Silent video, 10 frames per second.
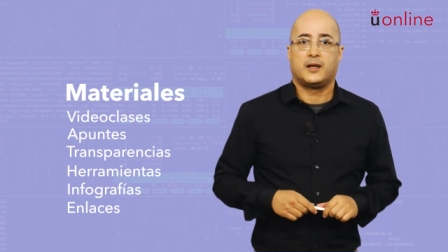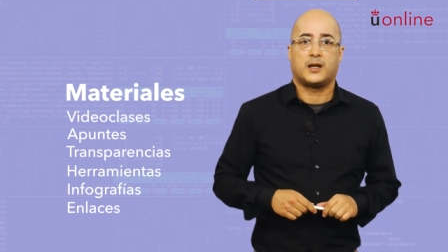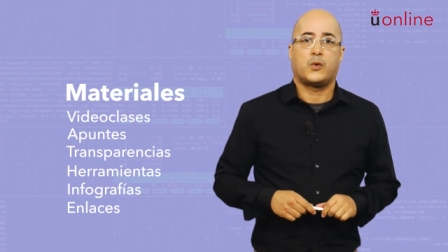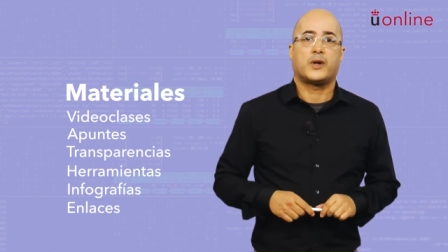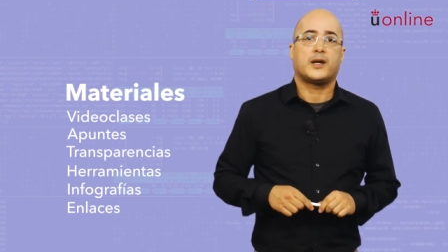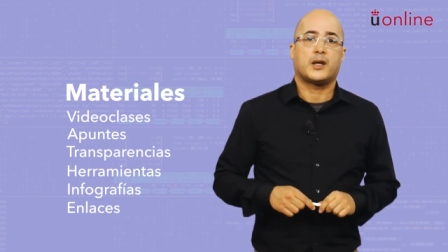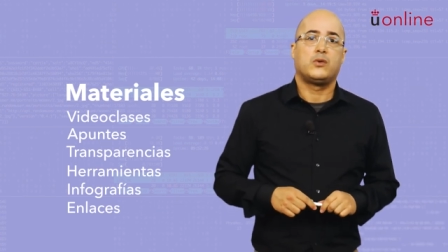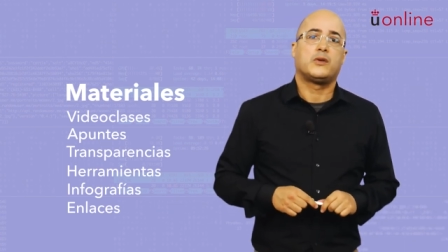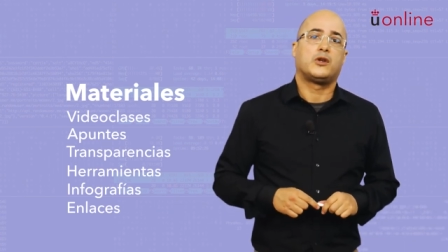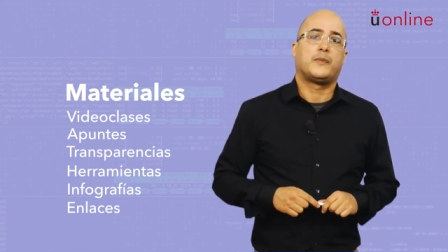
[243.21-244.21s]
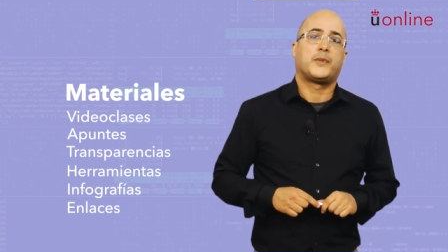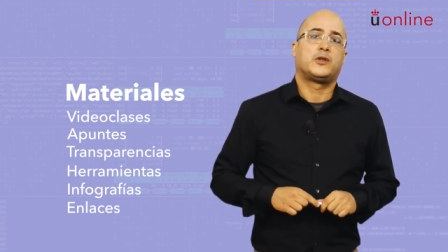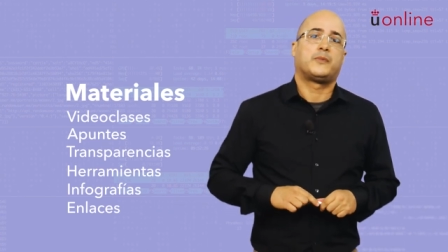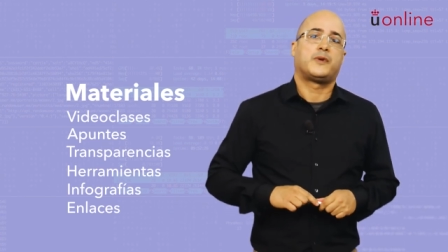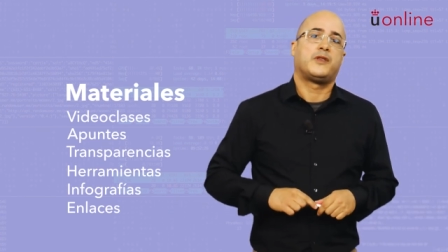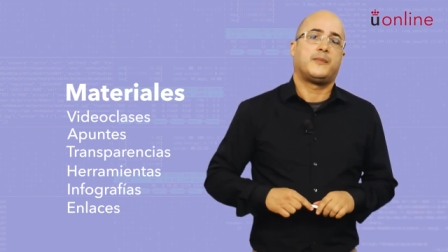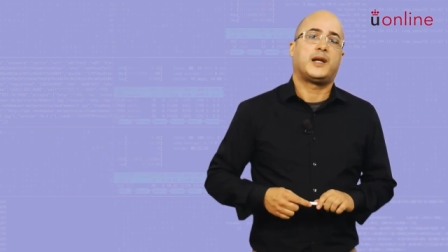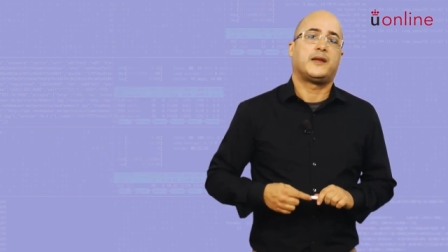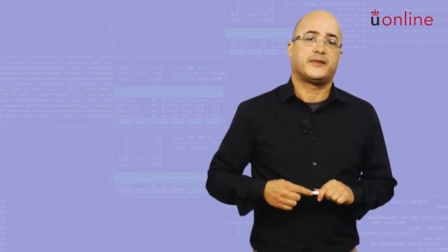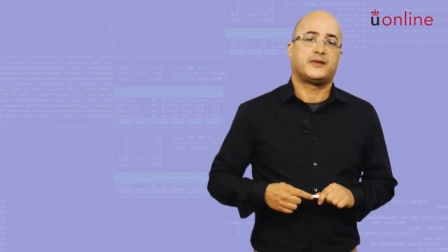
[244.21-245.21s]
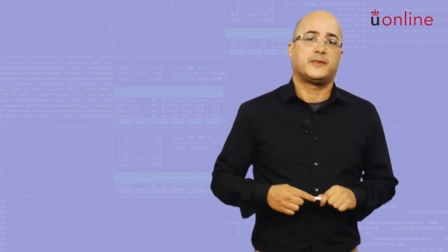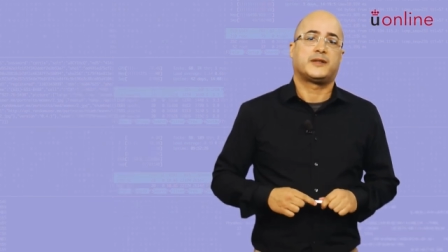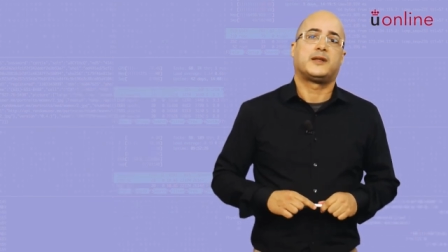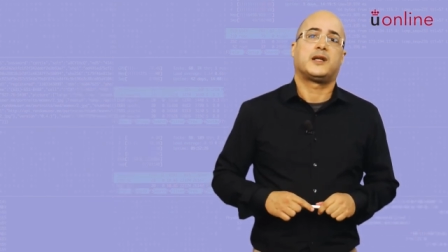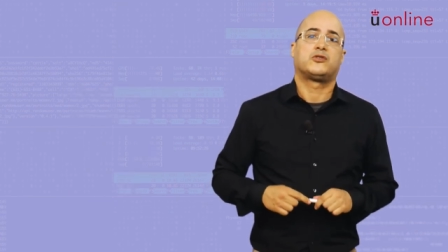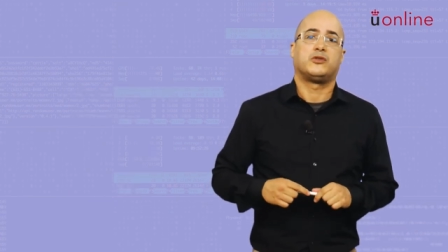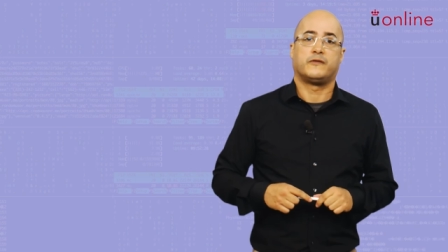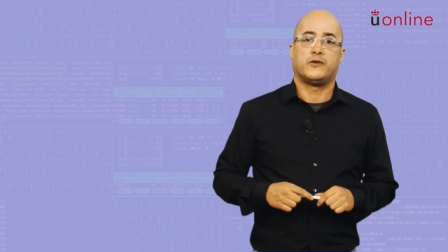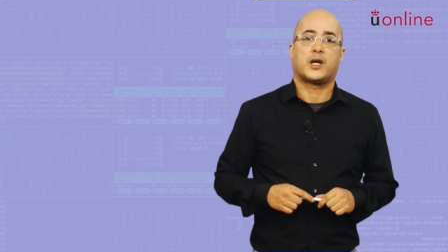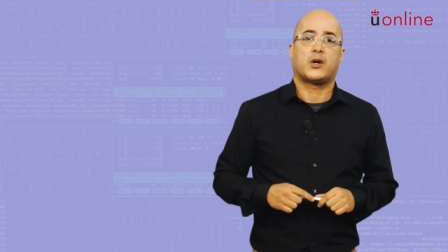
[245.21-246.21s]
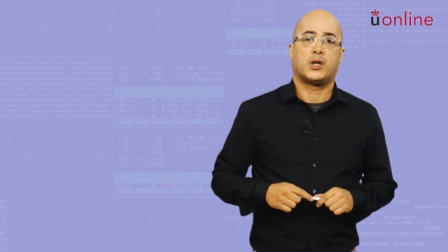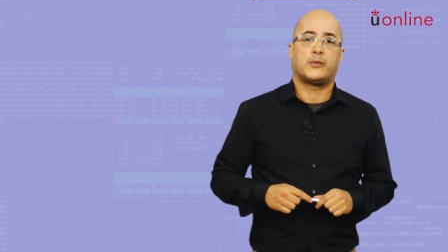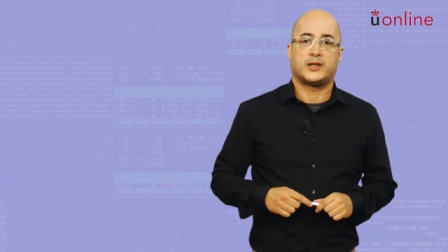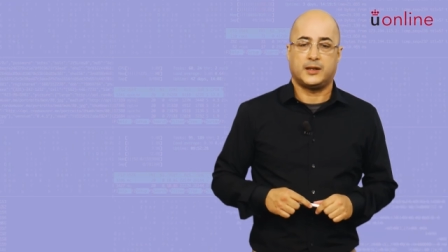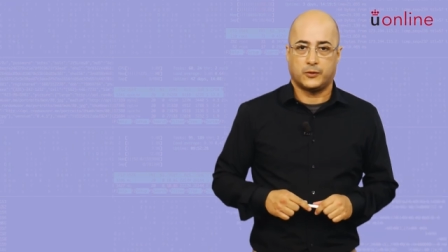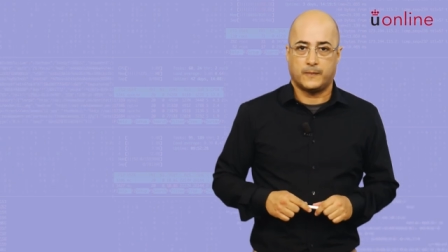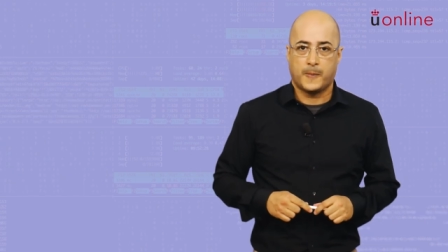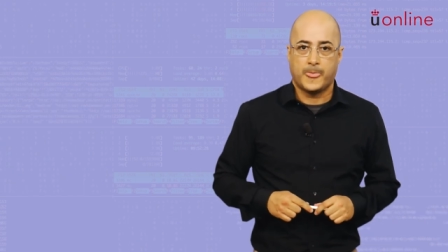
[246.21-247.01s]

Recuerda que uno de los aspectos principales de este máster es su enfoque colaborativo.